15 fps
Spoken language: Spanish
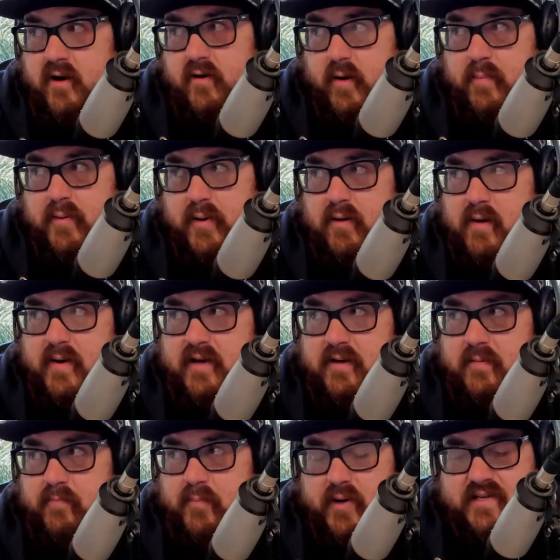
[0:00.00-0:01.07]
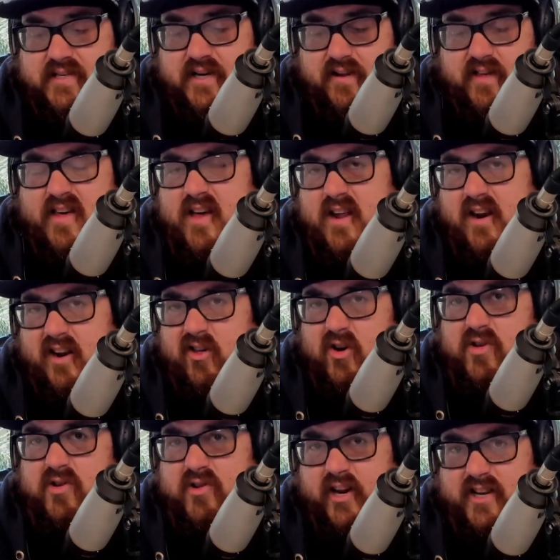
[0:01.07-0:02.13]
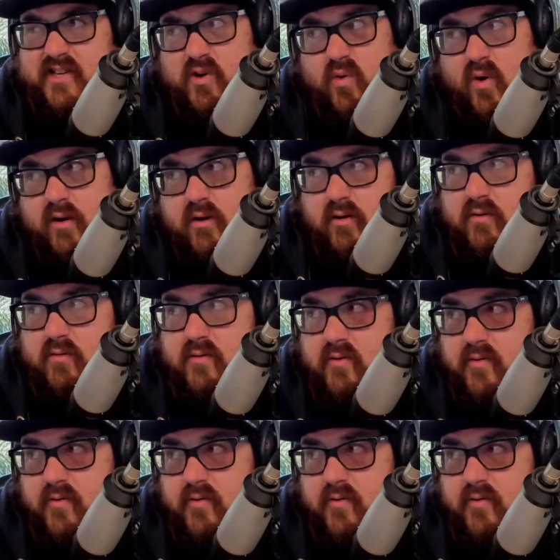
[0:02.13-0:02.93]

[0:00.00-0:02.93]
No hay problema, puede ser DDR2, 3 y 4.